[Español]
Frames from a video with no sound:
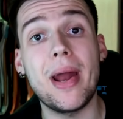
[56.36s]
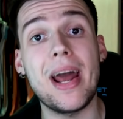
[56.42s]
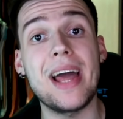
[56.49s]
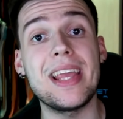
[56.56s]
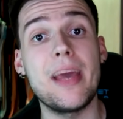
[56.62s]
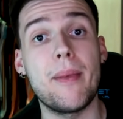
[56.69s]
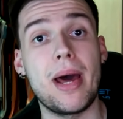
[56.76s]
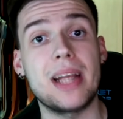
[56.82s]

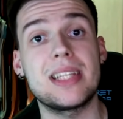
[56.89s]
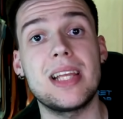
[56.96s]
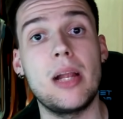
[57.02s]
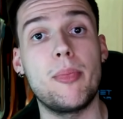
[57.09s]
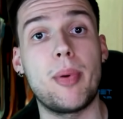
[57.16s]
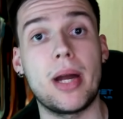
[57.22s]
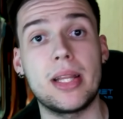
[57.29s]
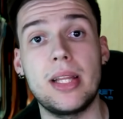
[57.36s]
para llevarse
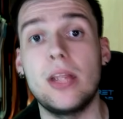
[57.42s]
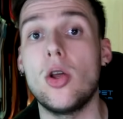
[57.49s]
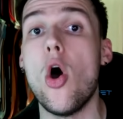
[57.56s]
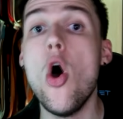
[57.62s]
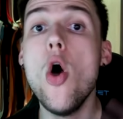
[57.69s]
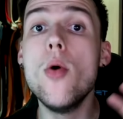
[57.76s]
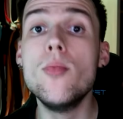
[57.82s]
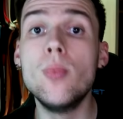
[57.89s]
el
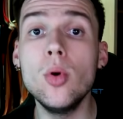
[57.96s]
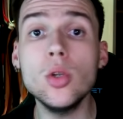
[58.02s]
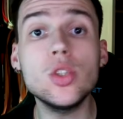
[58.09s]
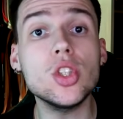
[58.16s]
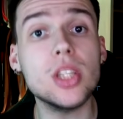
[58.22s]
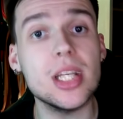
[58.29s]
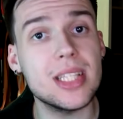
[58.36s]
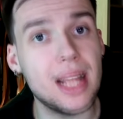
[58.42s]
partido.
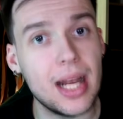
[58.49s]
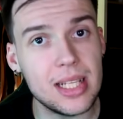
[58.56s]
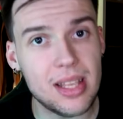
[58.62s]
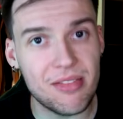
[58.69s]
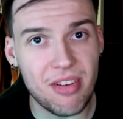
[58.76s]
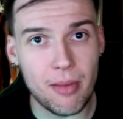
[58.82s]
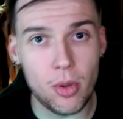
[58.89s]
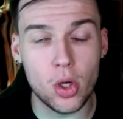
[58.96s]
Muchos
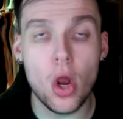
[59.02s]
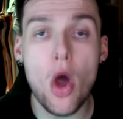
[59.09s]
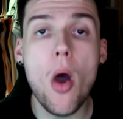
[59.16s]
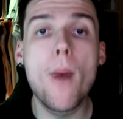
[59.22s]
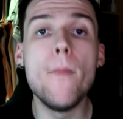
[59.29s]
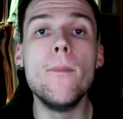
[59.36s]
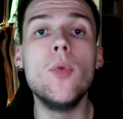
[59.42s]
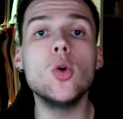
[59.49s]
estaréis a favor,
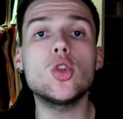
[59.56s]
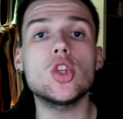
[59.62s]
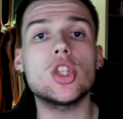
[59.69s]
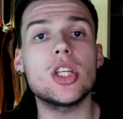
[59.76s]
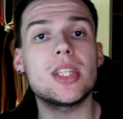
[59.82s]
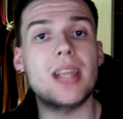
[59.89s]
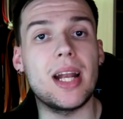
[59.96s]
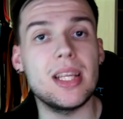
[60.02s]

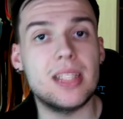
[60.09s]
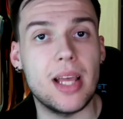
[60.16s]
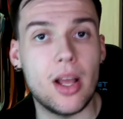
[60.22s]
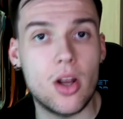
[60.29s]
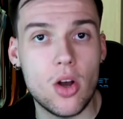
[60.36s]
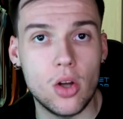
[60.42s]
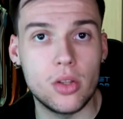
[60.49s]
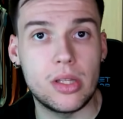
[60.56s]
muchos estaréis
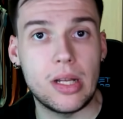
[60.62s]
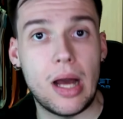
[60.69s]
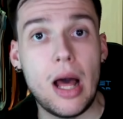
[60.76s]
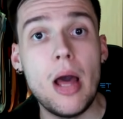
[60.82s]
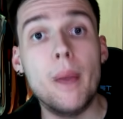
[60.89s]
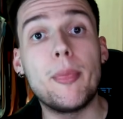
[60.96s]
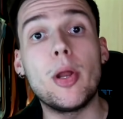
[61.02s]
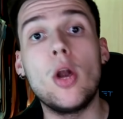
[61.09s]
en contra,
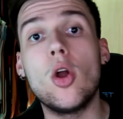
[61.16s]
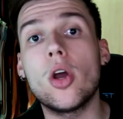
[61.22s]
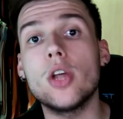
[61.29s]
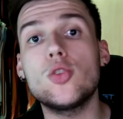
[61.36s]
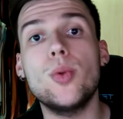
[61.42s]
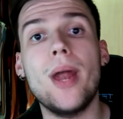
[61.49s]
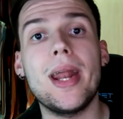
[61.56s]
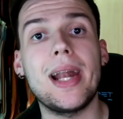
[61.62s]
pero lo que
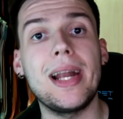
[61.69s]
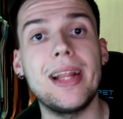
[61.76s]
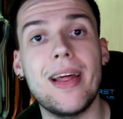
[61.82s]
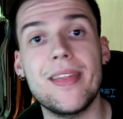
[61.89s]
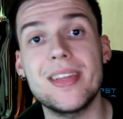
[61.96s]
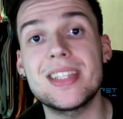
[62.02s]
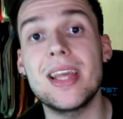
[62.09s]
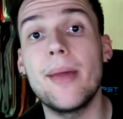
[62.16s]
es una
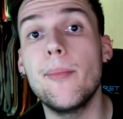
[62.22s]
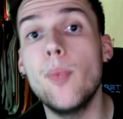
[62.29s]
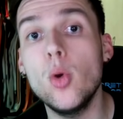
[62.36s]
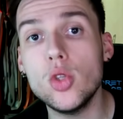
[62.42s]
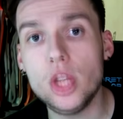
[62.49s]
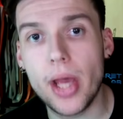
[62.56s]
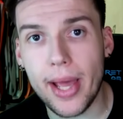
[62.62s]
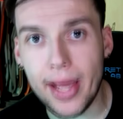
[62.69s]
realidad es que
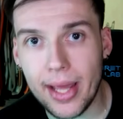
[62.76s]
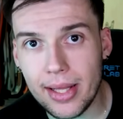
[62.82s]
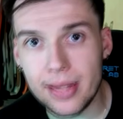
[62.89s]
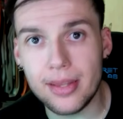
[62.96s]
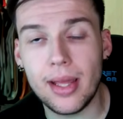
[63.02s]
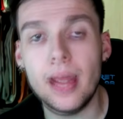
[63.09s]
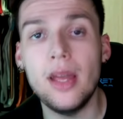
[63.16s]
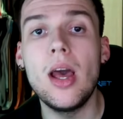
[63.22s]
mucha
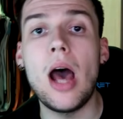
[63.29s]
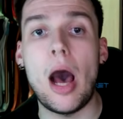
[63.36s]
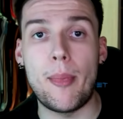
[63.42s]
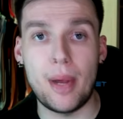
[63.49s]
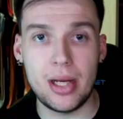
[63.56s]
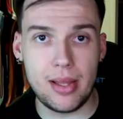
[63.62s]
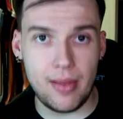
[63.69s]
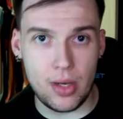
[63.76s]
gente,
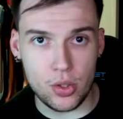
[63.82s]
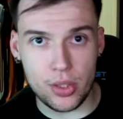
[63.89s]
aparte de